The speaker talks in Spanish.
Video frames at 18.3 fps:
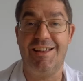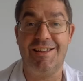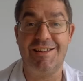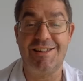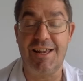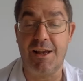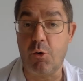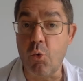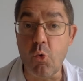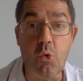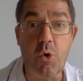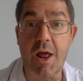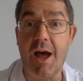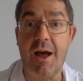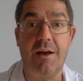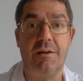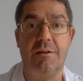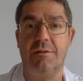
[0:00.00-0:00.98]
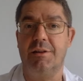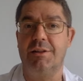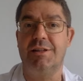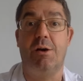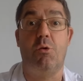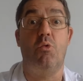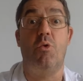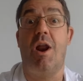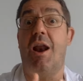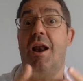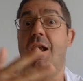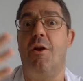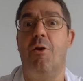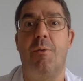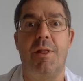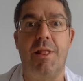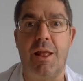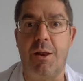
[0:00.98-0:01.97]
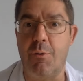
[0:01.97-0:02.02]
se cura, se cura en el
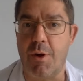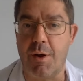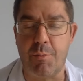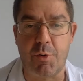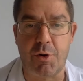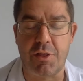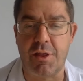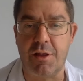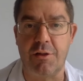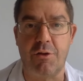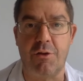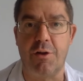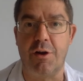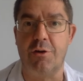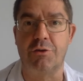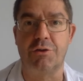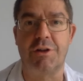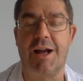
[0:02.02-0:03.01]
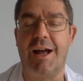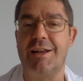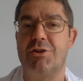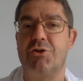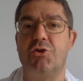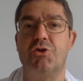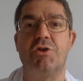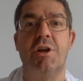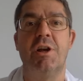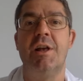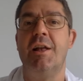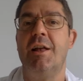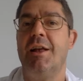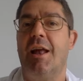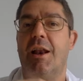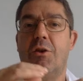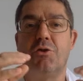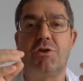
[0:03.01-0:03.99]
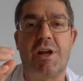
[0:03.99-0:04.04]
99% de los casos,
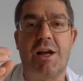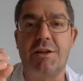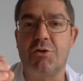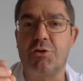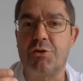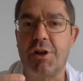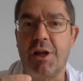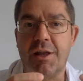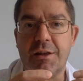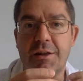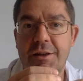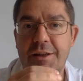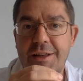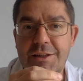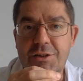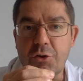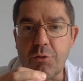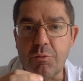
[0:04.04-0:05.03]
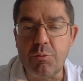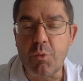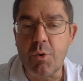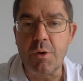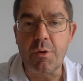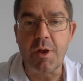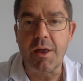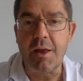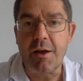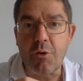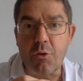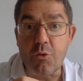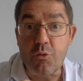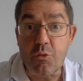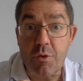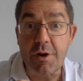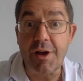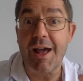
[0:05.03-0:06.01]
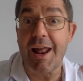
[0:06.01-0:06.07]
en los casos que, son eh, con
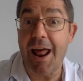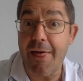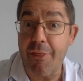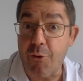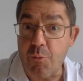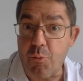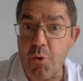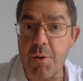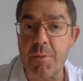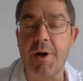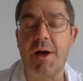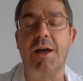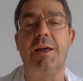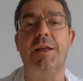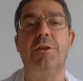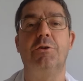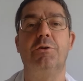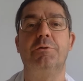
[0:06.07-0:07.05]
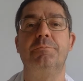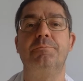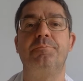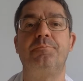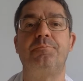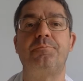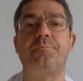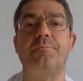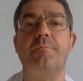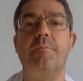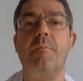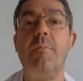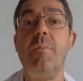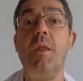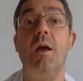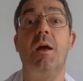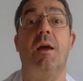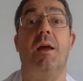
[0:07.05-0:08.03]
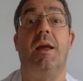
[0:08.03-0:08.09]
un grado muy bajito,
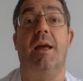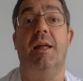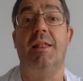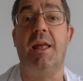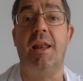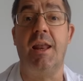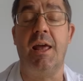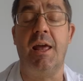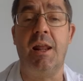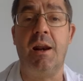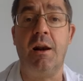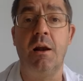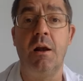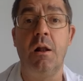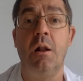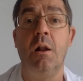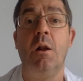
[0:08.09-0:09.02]
que tener